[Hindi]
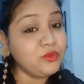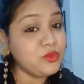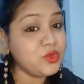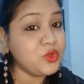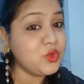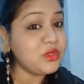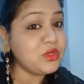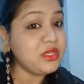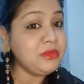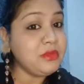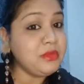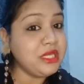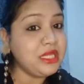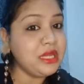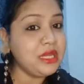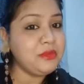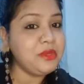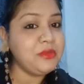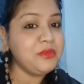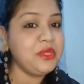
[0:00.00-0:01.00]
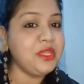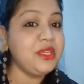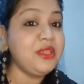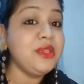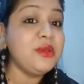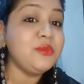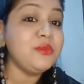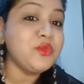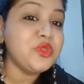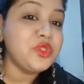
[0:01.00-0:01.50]
सोशल मीडिया में भी
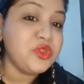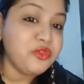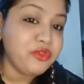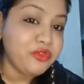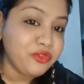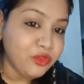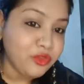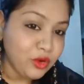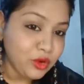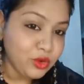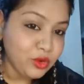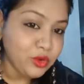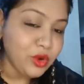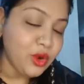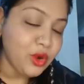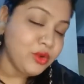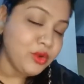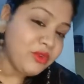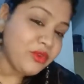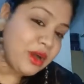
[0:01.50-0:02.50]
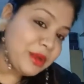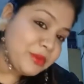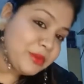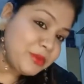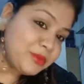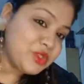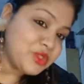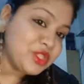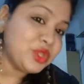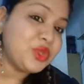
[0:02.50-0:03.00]
मुझे फॉलो और वहाँ भी
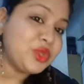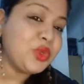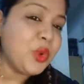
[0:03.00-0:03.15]
मुझे